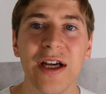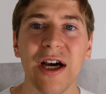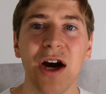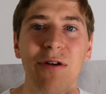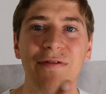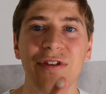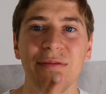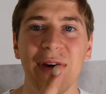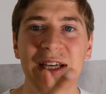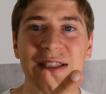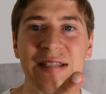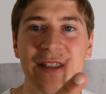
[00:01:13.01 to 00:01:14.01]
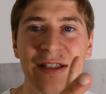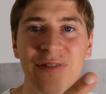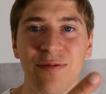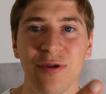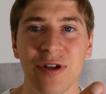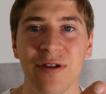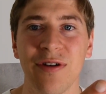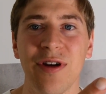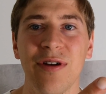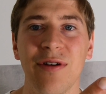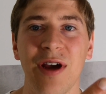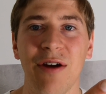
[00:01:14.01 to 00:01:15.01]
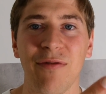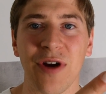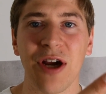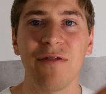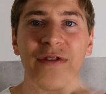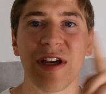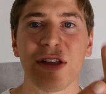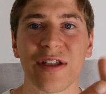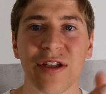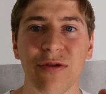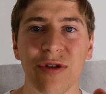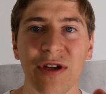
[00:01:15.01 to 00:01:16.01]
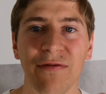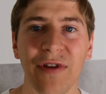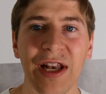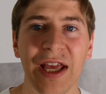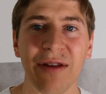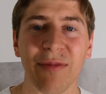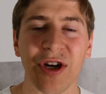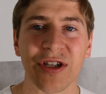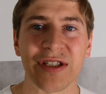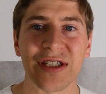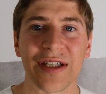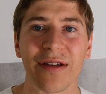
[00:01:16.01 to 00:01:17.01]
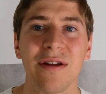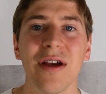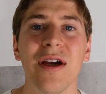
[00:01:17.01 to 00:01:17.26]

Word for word: Aber für die meisten ist es wohl äh, Verkaufen der Artikel und Affiliate Marketing.